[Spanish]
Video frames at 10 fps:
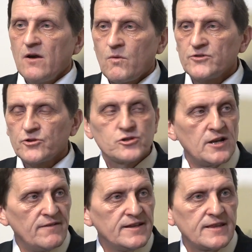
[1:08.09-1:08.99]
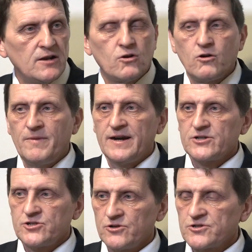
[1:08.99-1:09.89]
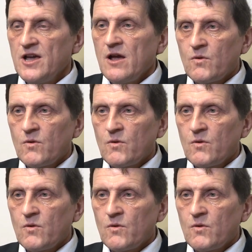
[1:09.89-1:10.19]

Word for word: cuántos son las ventas de los comercios,